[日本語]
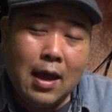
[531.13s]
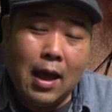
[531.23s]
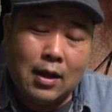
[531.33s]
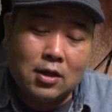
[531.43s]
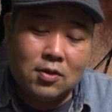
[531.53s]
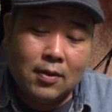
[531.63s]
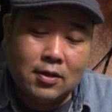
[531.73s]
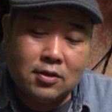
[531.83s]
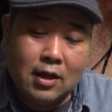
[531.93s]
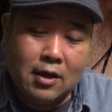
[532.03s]
博士は
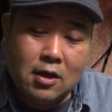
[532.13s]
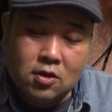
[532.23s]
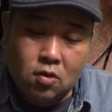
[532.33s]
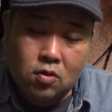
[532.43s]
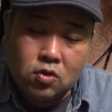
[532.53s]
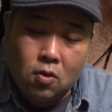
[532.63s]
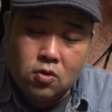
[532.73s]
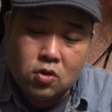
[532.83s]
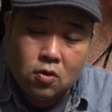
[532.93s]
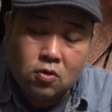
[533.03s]
ですね、その少
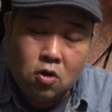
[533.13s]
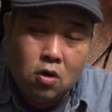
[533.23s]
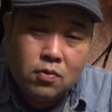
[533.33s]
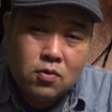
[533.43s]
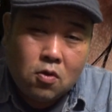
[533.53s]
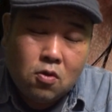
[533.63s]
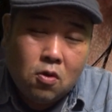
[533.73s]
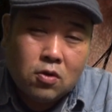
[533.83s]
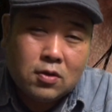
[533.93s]
女の頭部をこ